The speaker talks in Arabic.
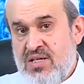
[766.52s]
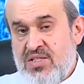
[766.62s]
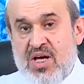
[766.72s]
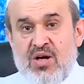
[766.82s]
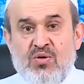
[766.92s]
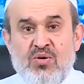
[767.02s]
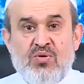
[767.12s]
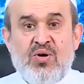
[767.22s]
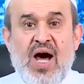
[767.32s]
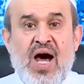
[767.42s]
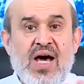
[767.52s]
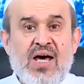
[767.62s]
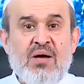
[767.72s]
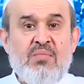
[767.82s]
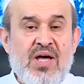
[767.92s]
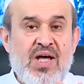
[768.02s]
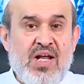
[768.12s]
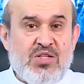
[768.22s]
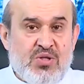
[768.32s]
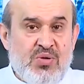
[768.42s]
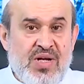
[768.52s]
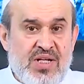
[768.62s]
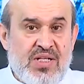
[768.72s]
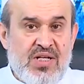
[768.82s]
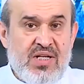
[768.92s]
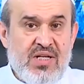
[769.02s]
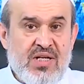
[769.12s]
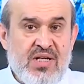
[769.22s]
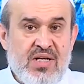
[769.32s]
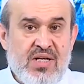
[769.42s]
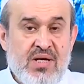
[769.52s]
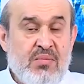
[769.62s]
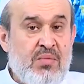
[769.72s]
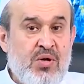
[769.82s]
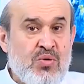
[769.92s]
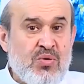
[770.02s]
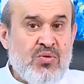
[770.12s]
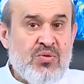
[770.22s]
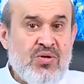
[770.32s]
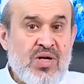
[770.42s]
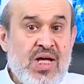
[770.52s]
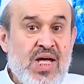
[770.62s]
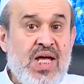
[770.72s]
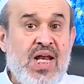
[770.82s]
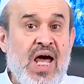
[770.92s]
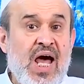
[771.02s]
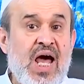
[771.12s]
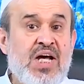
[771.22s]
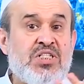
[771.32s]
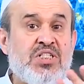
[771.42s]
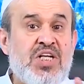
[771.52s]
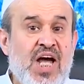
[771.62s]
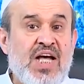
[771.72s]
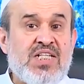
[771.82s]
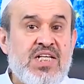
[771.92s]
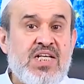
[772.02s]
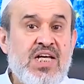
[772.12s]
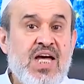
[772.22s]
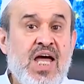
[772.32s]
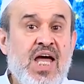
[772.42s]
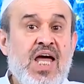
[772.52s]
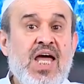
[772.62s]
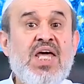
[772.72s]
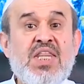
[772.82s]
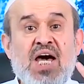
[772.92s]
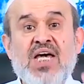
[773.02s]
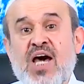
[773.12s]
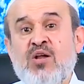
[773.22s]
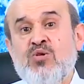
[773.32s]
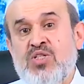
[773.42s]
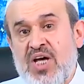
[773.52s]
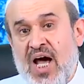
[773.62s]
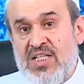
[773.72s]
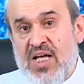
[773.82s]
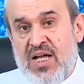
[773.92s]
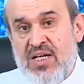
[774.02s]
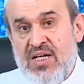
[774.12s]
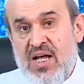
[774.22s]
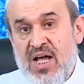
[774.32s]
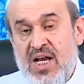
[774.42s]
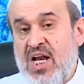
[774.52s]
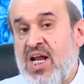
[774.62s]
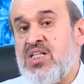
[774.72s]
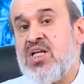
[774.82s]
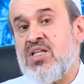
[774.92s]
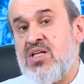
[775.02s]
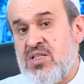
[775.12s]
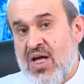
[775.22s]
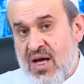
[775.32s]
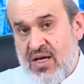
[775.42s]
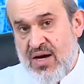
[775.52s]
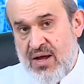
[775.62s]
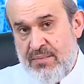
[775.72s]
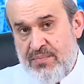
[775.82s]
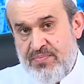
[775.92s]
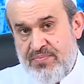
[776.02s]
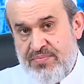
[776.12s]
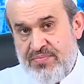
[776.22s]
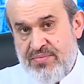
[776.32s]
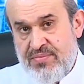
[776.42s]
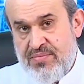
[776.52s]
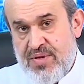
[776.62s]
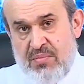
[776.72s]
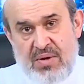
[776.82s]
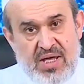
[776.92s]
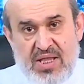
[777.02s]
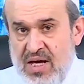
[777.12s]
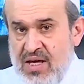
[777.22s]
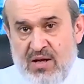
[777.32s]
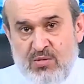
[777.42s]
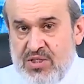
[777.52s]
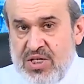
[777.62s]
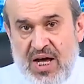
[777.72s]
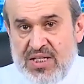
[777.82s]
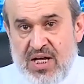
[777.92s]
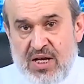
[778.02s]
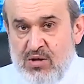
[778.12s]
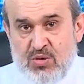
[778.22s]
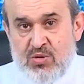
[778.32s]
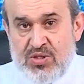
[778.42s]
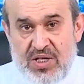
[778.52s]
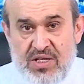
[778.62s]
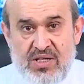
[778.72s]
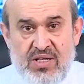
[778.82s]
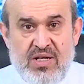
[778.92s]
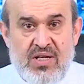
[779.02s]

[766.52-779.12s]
سيكون اقرب الى السنه منه الى الشيعه اذا كانوا شيعه للعتره الطاهره اما اذا كانوا شيعه للطوسي